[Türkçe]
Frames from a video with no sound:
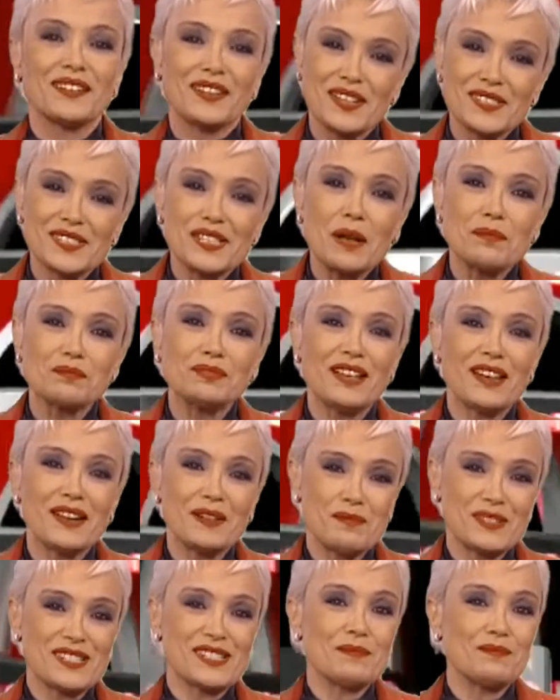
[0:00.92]

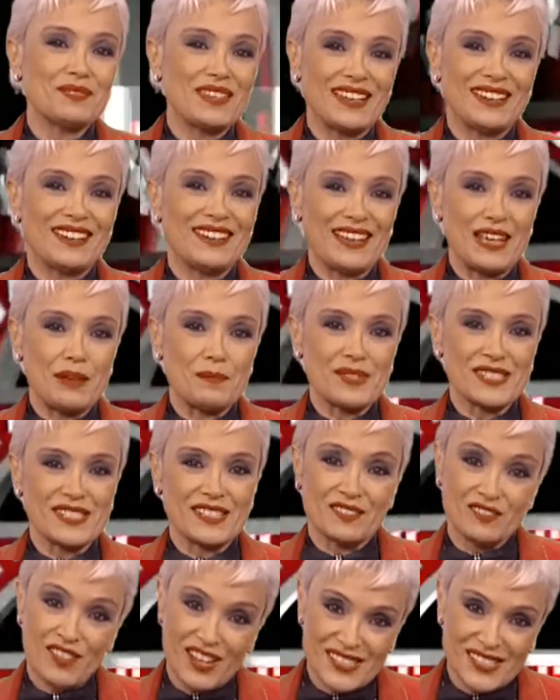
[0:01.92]
Kasaplar bizim
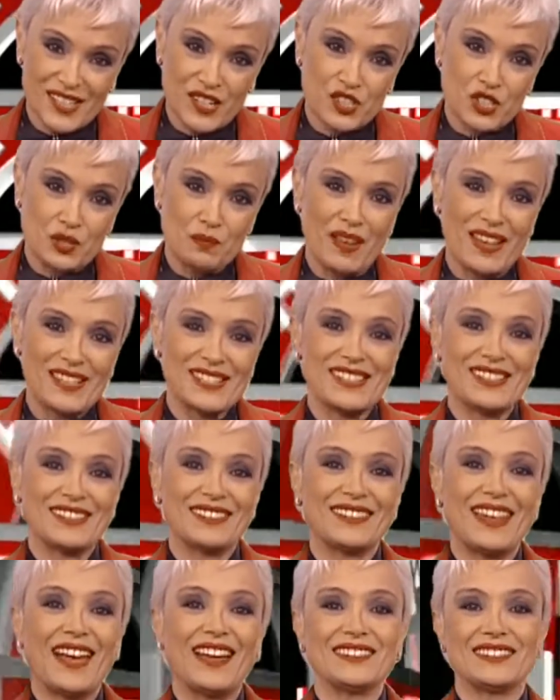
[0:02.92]
geleneğimizin
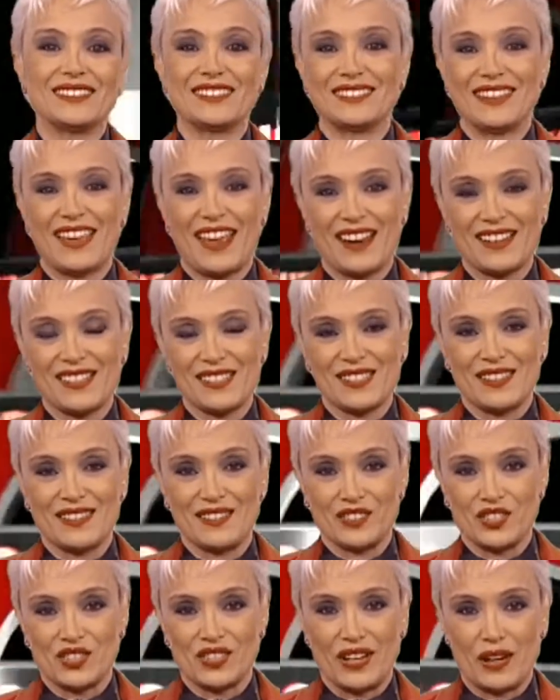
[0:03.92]
vazgeçilmezlerindendir değerli
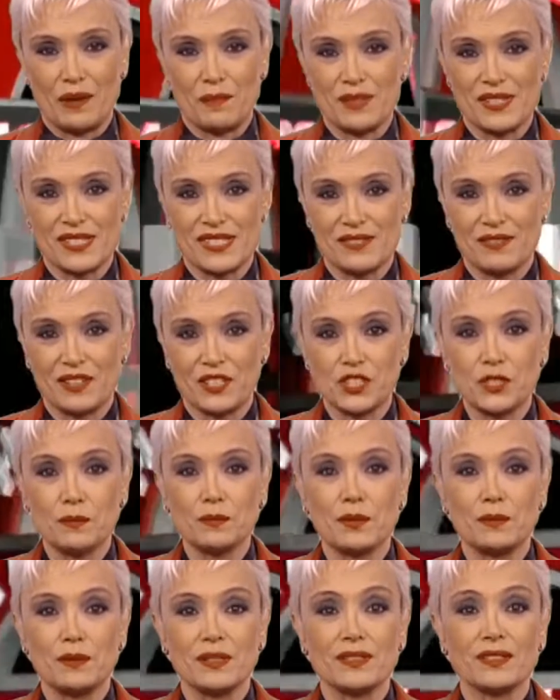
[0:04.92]
seyircilerimiz ve
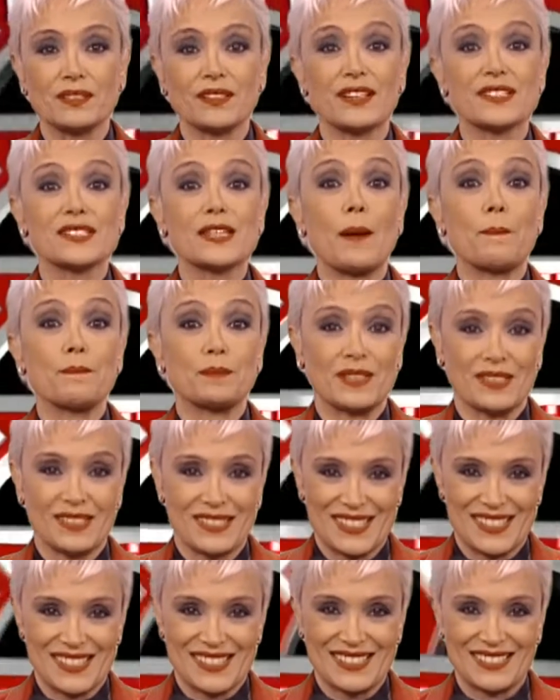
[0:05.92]
şimdi bir
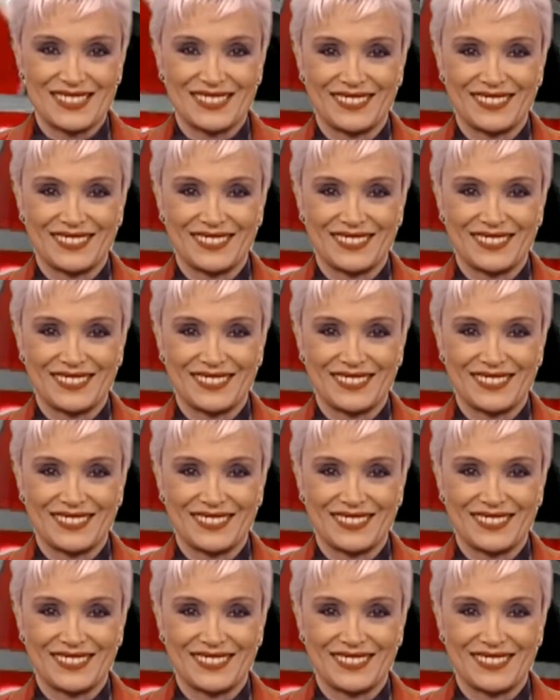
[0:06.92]
kasaptayız.